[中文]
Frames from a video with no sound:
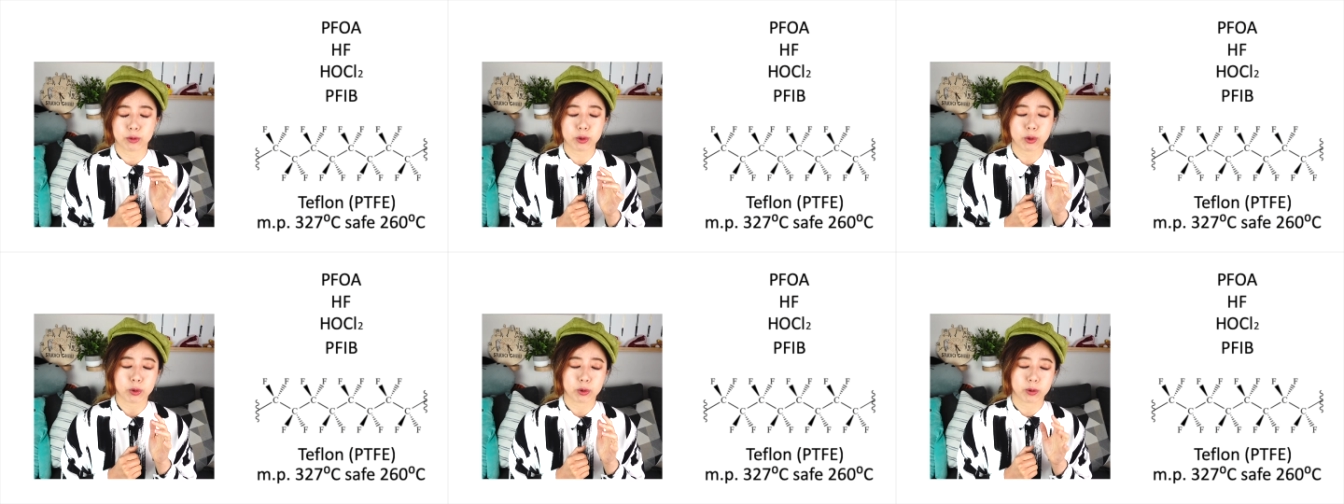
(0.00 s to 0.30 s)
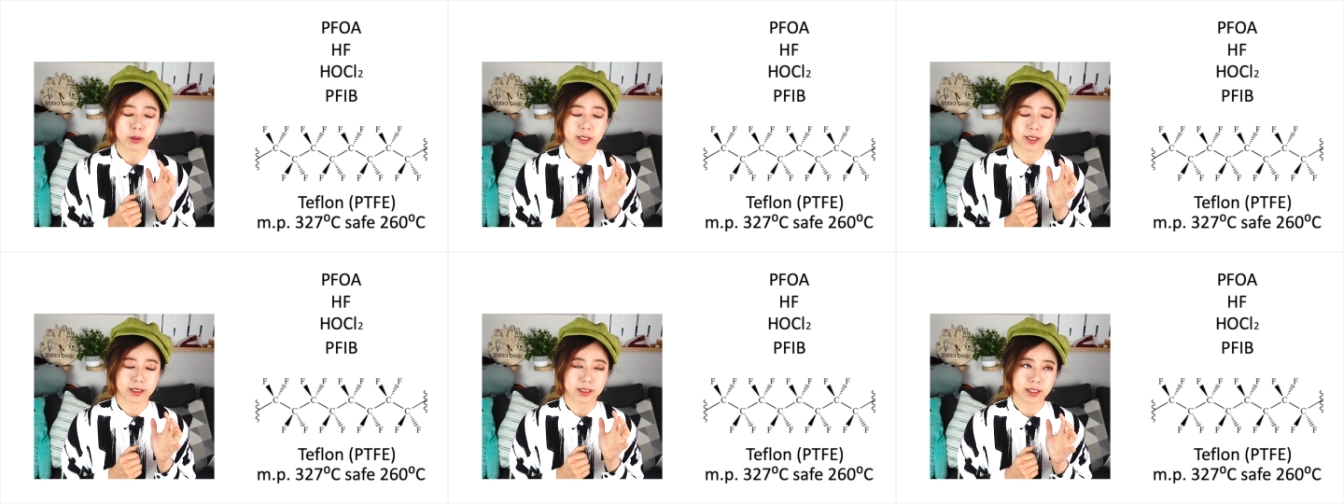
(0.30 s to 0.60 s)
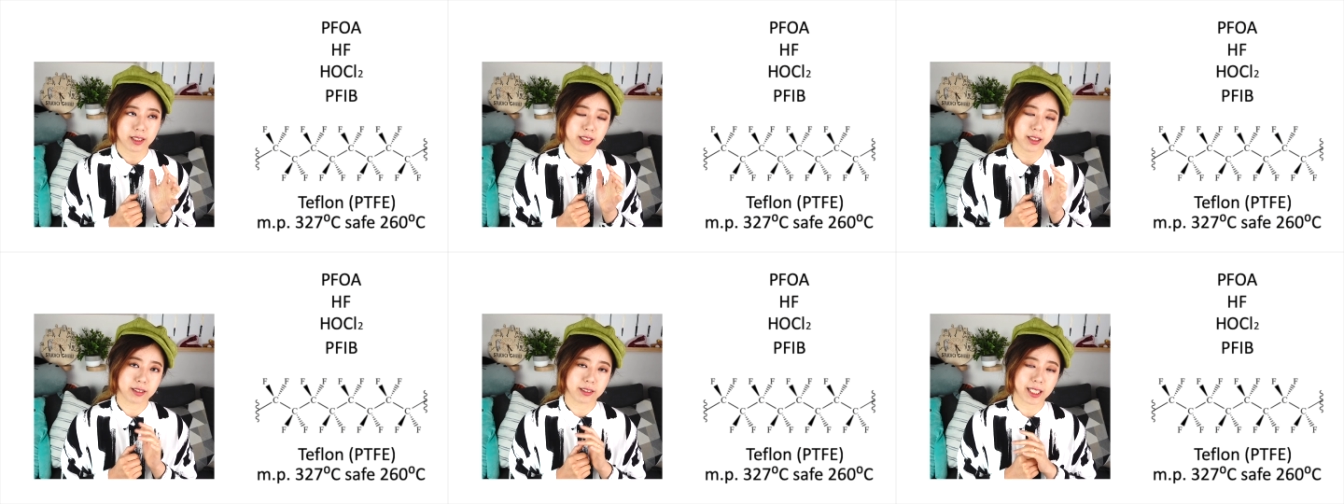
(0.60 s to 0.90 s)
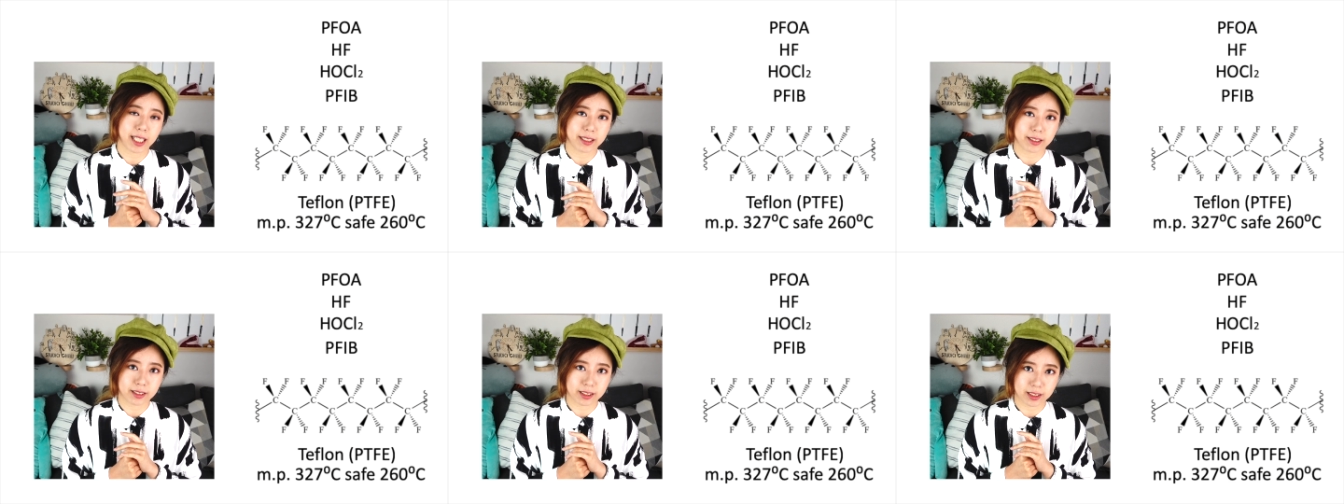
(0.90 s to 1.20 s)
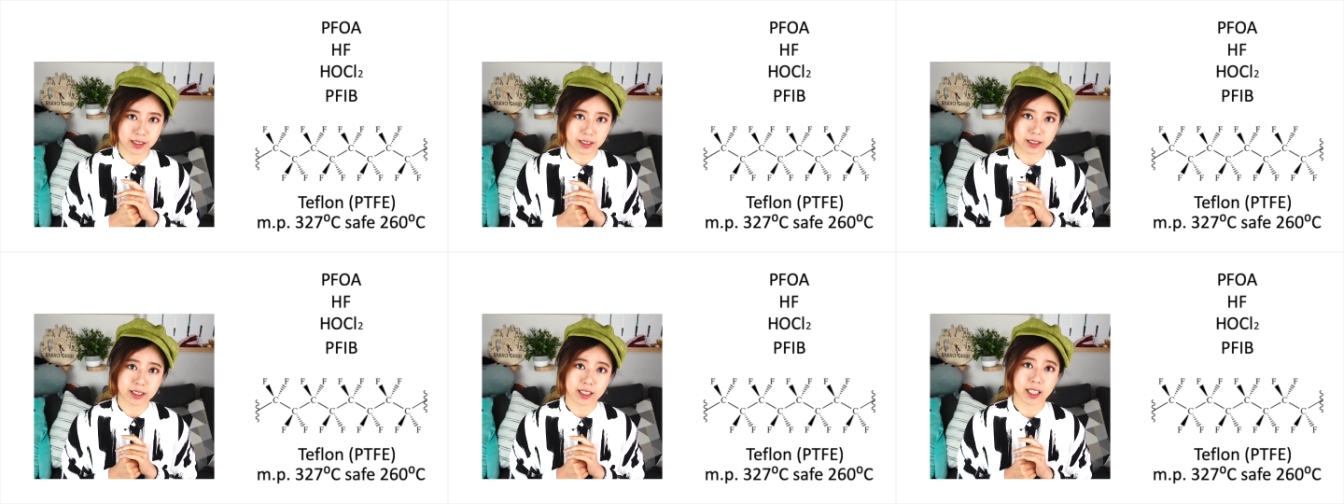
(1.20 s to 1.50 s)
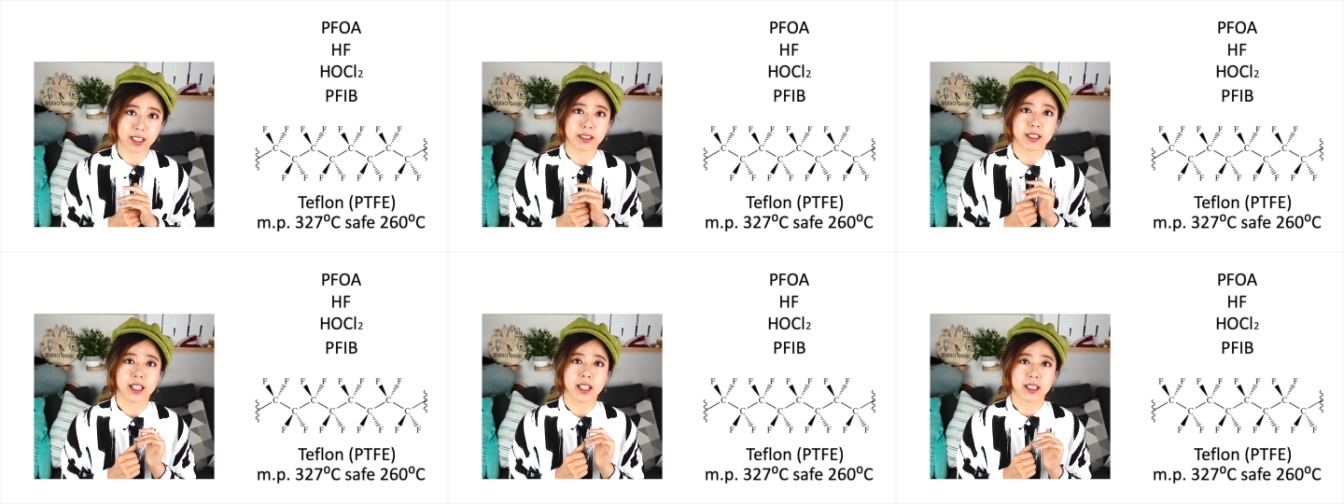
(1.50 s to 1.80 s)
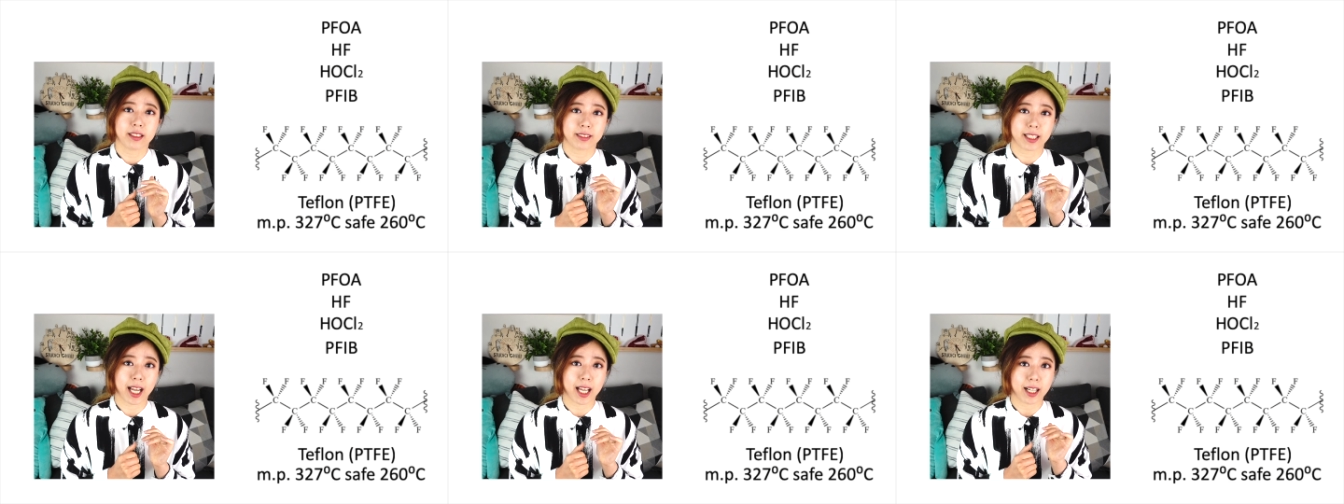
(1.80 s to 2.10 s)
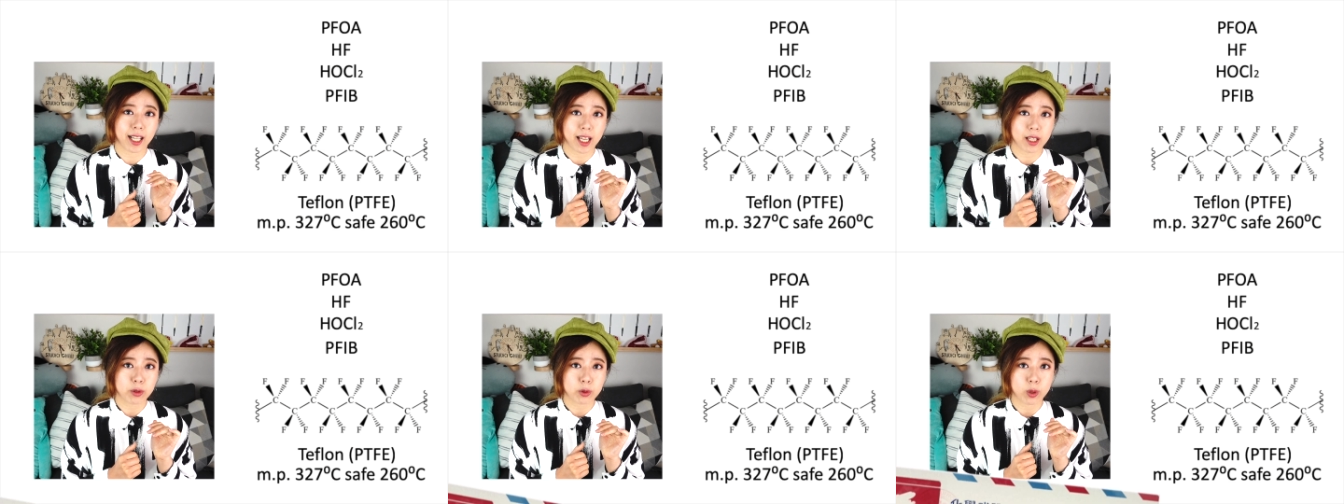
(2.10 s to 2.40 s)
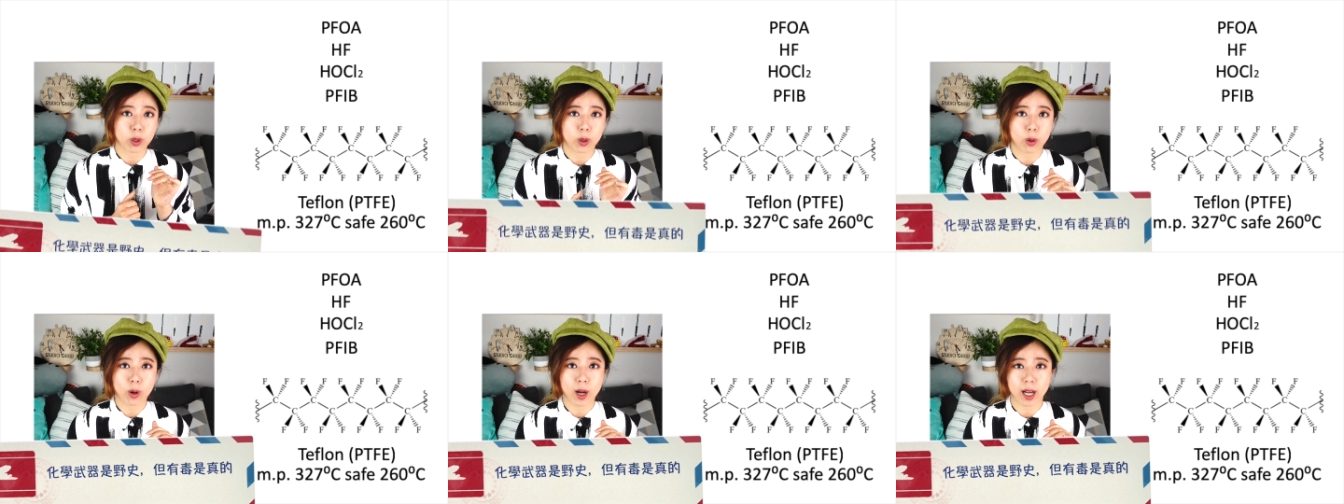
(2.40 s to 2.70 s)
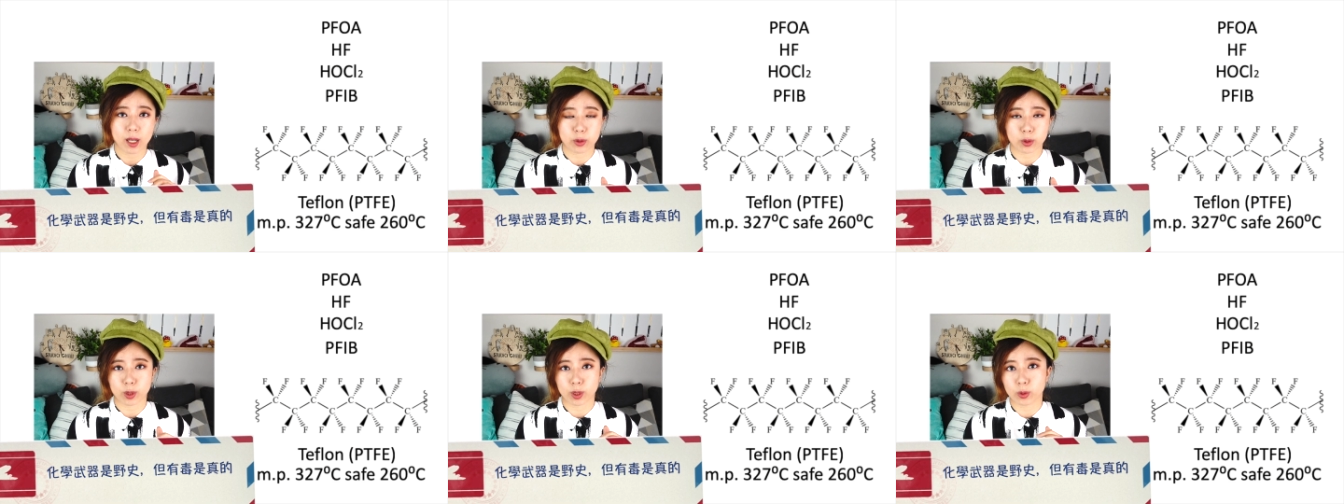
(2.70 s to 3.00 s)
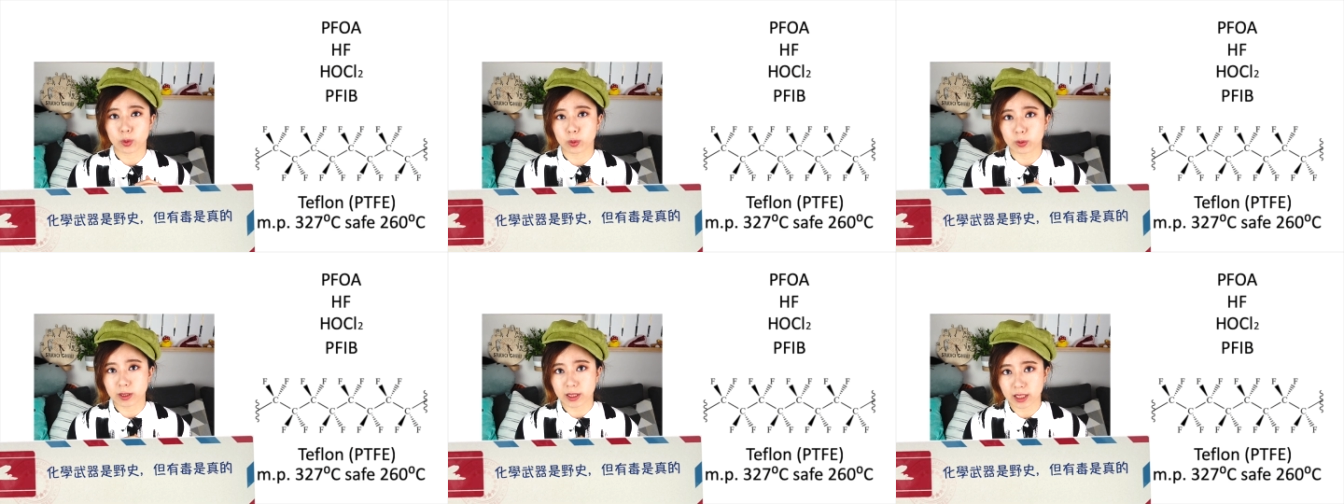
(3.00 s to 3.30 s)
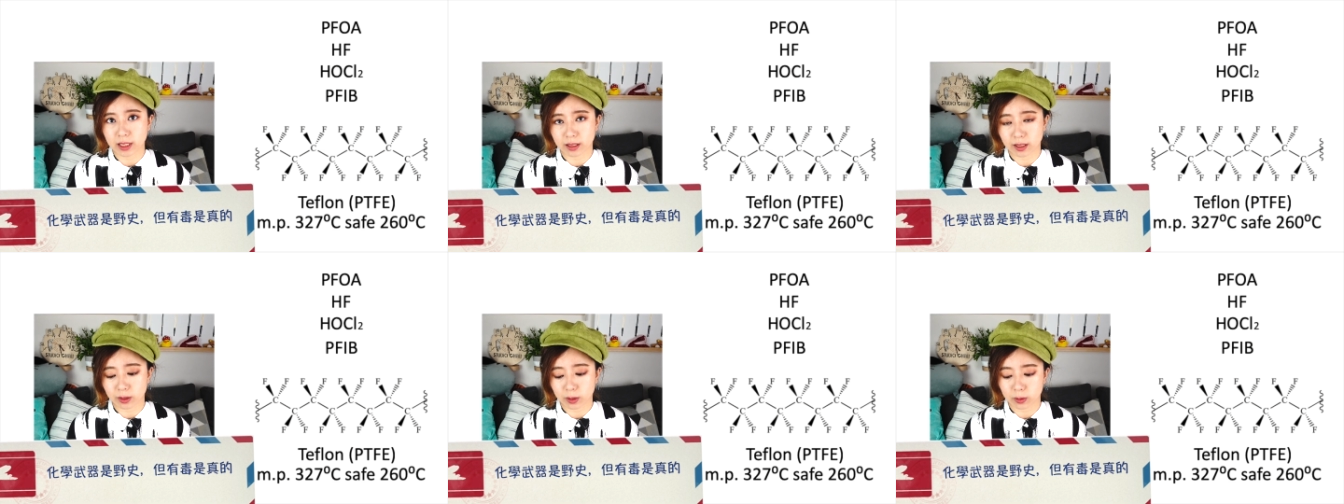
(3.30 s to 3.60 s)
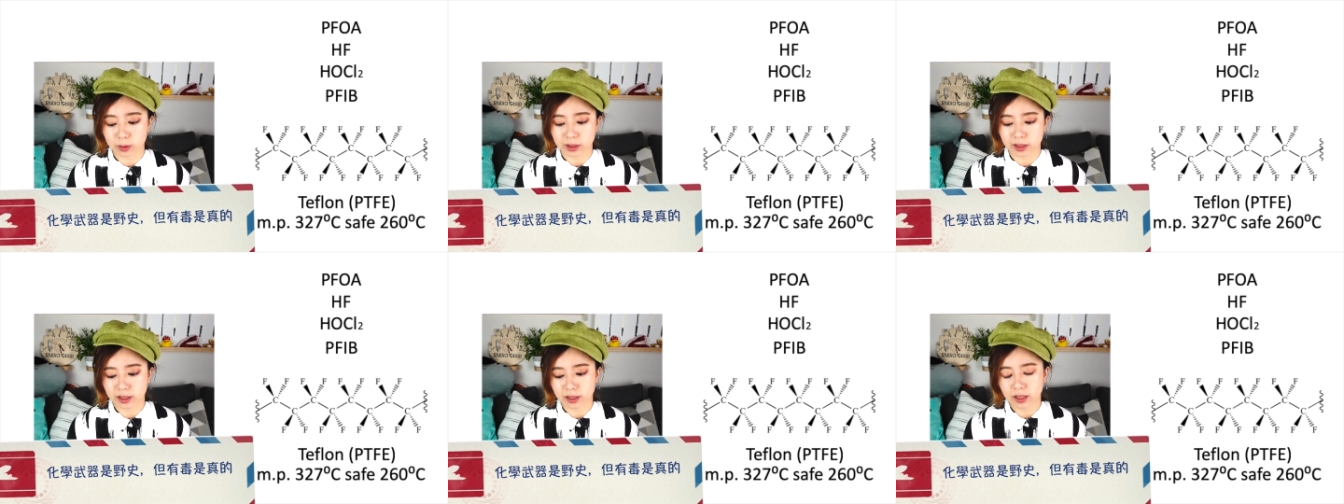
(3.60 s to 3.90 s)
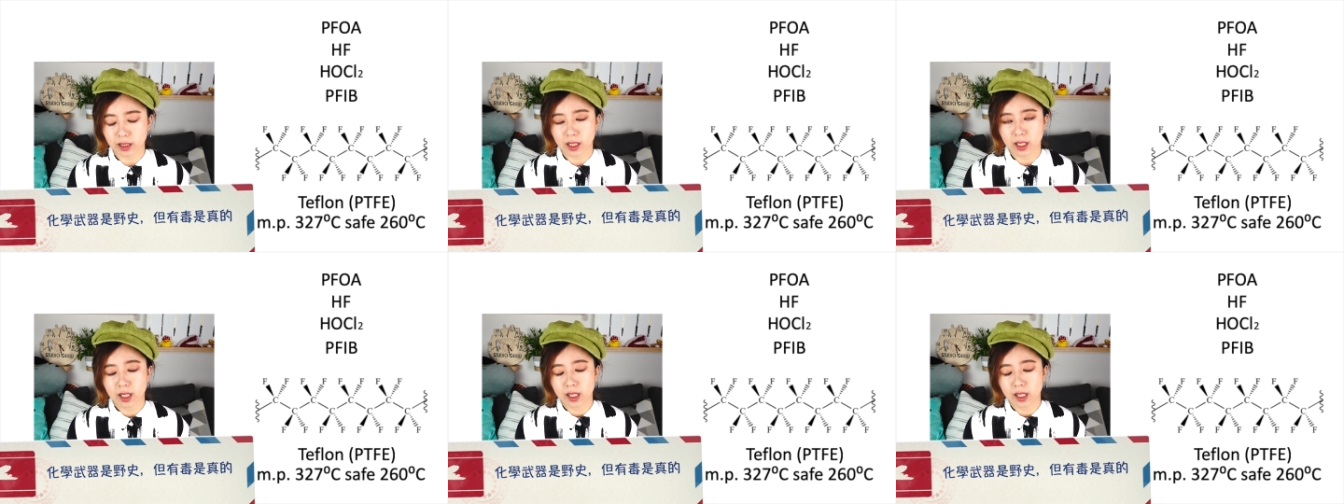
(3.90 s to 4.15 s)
据说也是二战期间拿来做化学武器的东西，